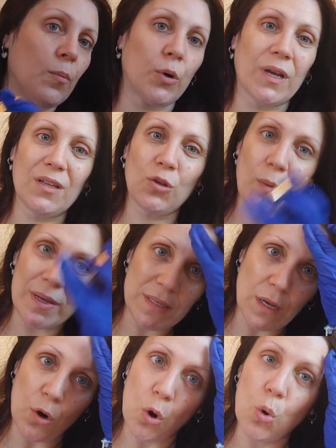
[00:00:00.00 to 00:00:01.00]
porque esto va a
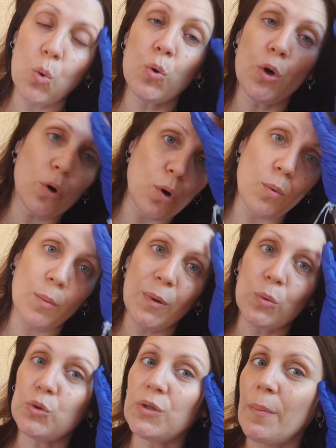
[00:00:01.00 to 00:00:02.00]
ser oscuro como
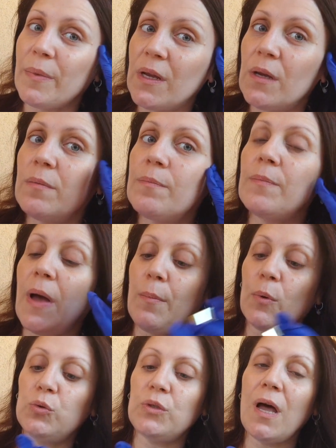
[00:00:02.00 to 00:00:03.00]
me gusta a mí. A
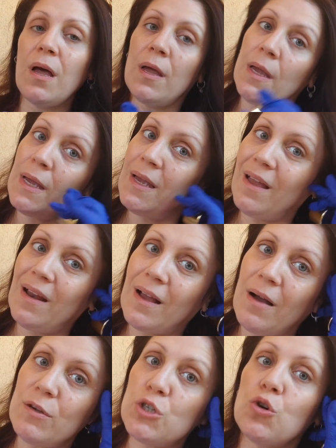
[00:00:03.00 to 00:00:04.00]
mí me gusta el
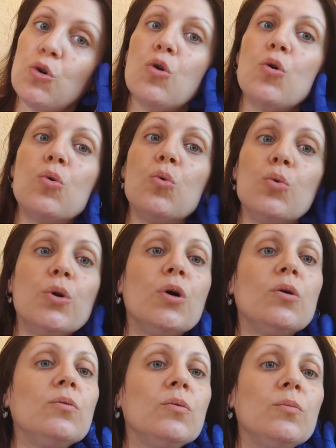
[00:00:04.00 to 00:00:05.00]
cabello
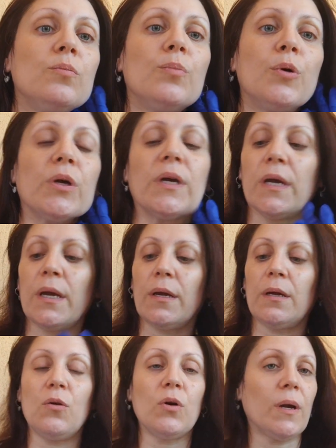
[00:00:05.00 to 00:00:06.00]
oscuro
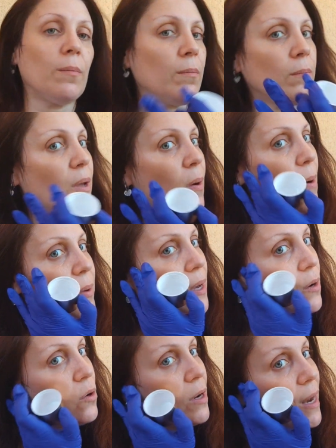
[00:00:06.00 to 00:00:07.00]
porque creo que me va
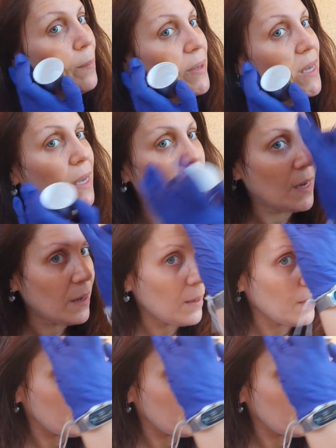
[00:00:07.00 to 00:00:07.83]
bien con la piel.